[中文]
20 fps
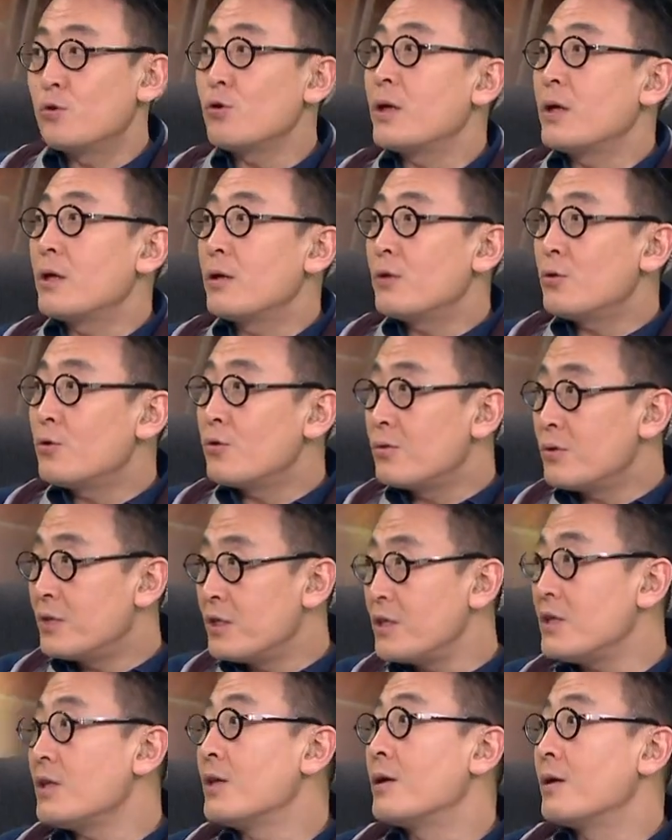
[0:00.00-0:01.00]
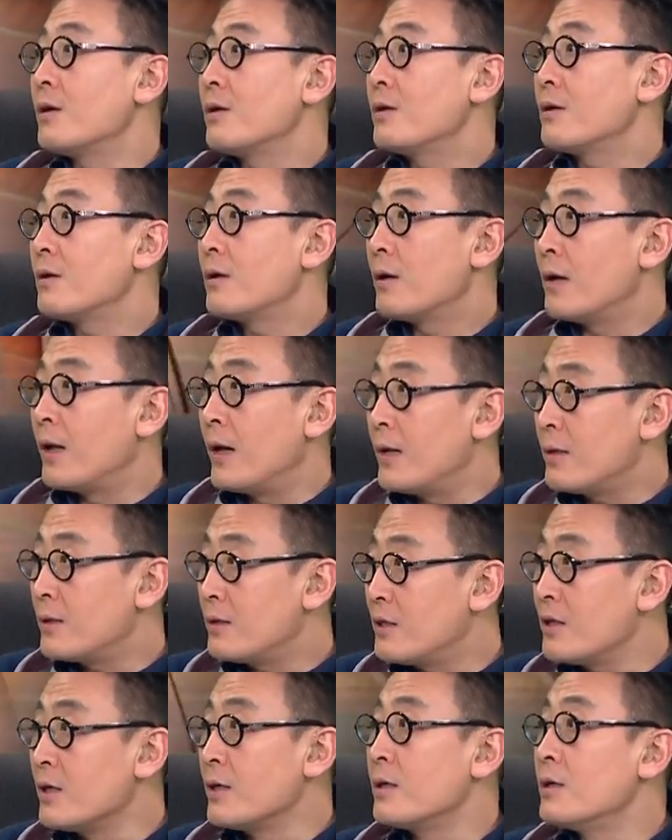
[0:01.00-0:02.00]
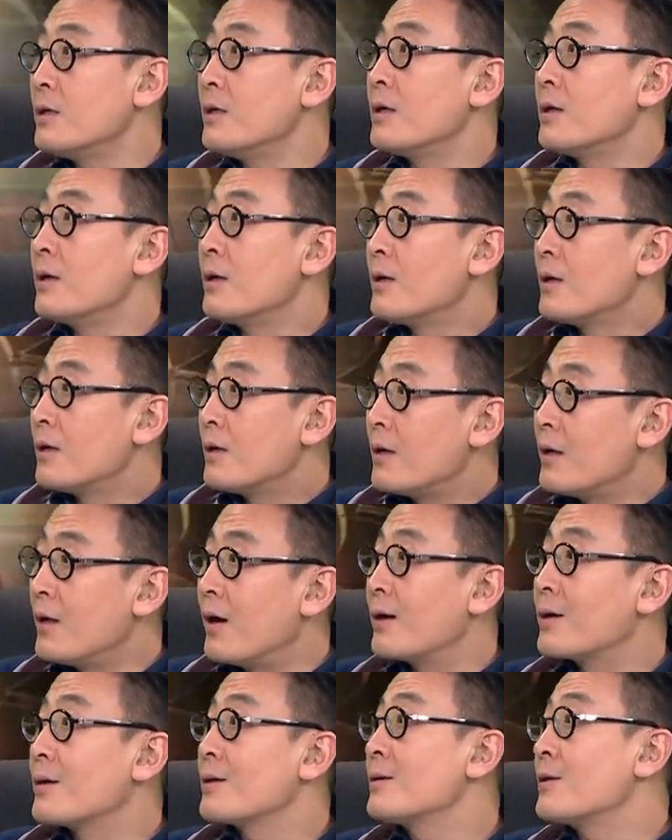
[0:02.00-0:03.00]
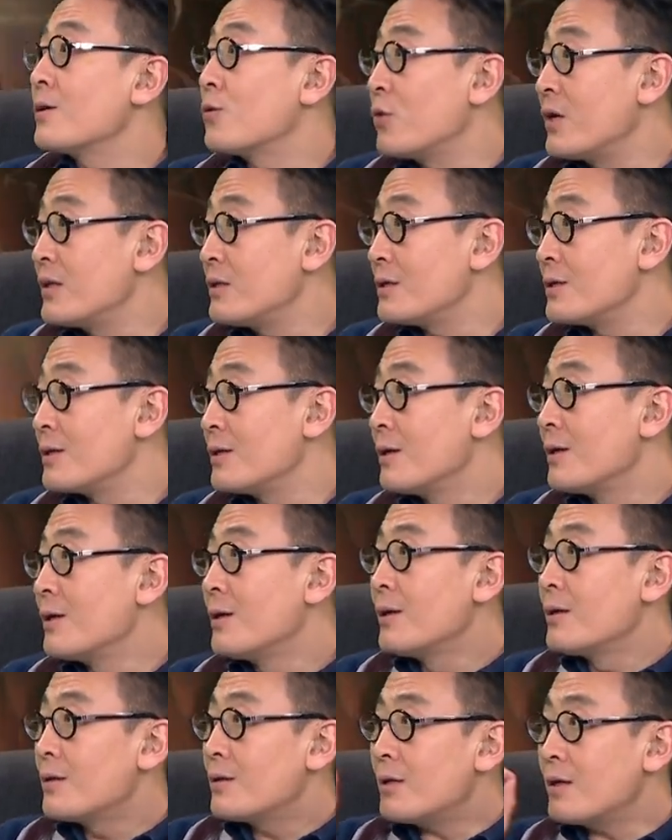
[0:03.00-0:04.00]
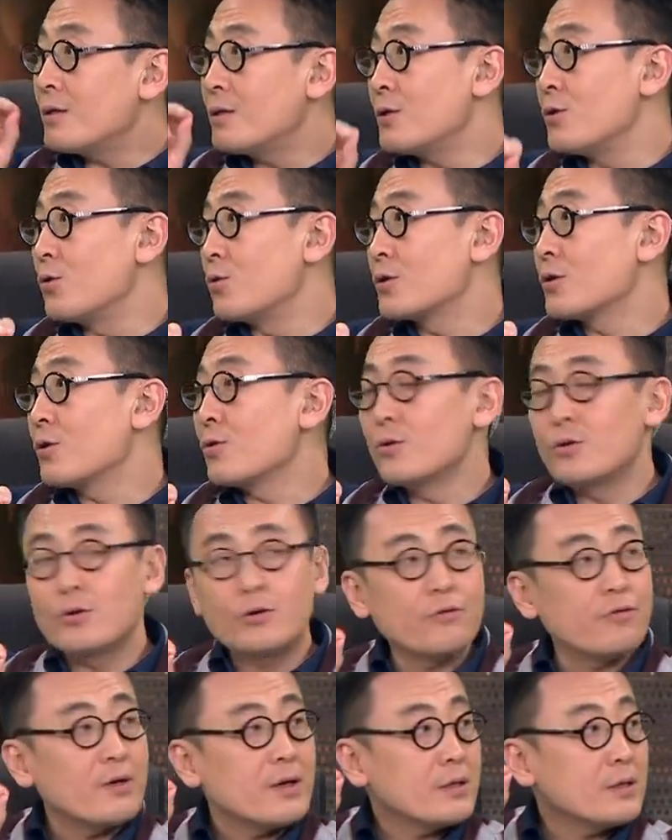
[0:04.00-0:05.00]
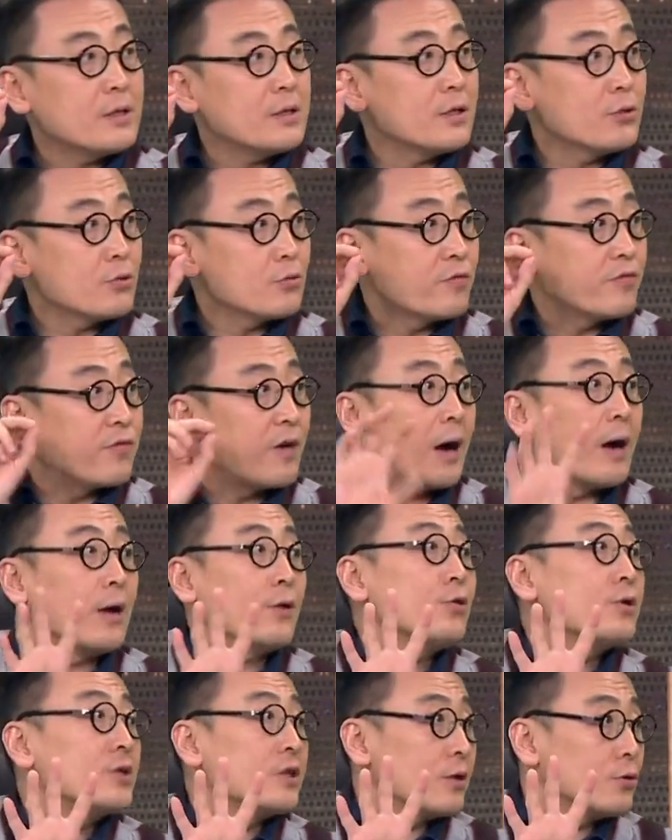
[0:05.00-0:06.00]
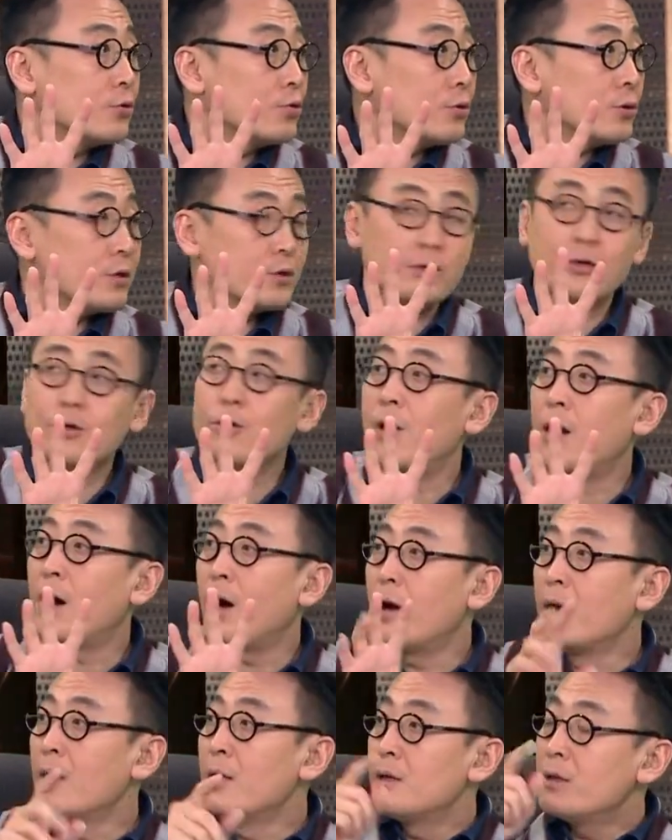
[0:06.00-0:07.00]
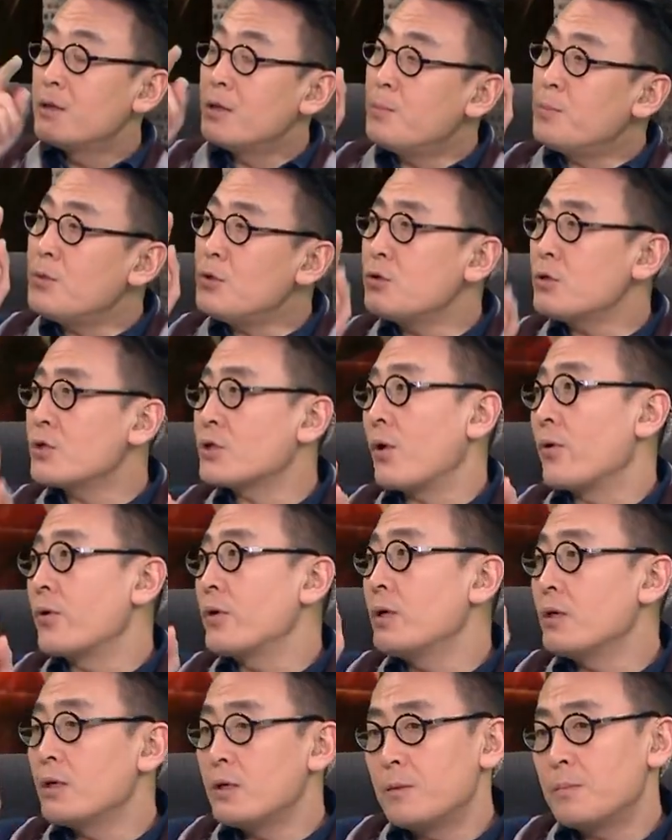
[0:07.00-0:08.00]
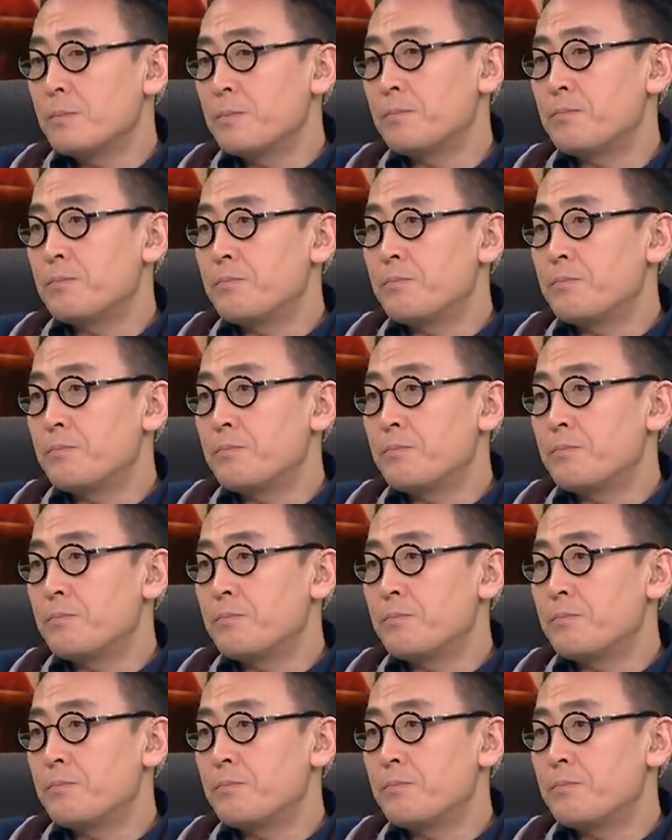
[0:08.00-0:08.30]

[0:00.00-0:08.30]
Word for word: 对用性来定义两个人的关系，但是有时候你会发现进入法律程序的时候哈，你必须找一个